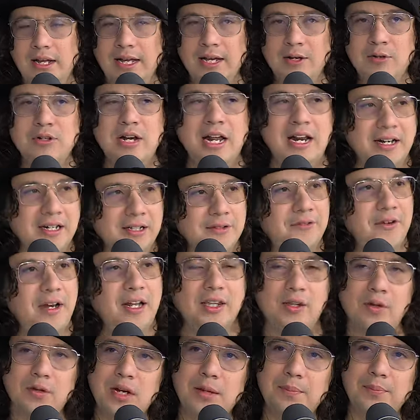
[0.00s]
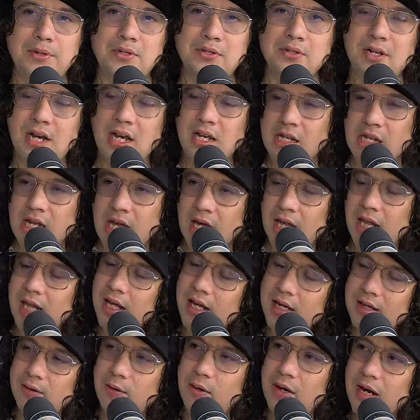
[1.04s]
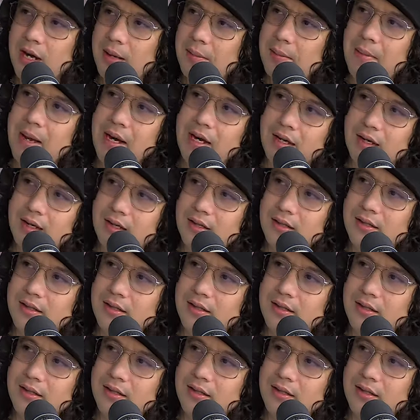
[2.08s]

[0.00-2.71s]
¿es una red flag que una persona hieda, huelan mal?